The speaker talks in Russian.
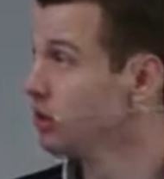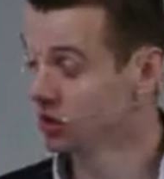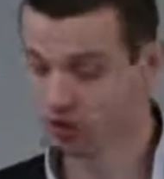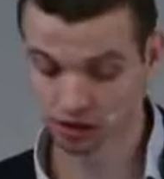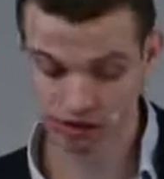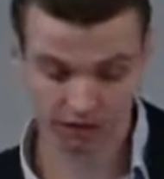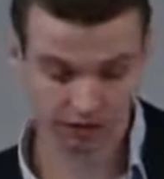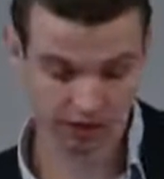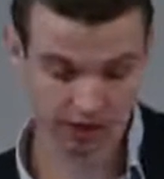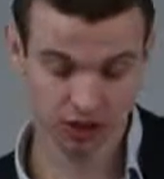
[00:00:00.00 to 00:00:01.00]

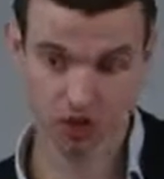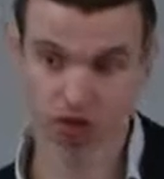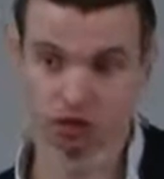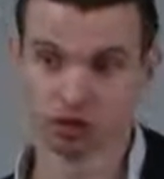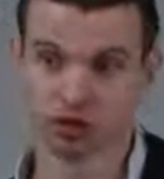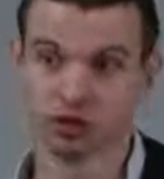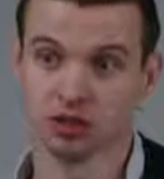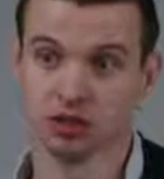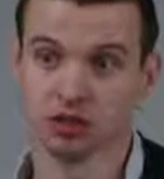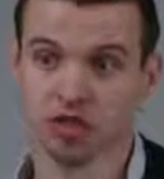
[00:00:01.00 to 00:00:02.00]
та, что со
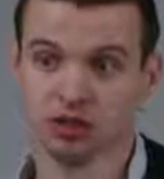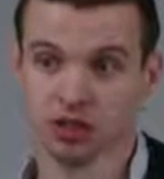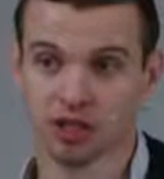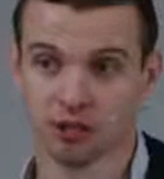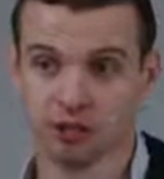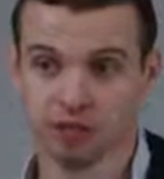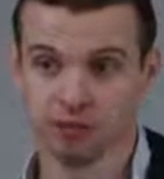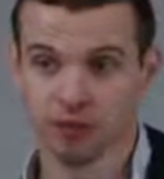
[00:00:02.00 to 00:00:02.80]
стороны JavaScript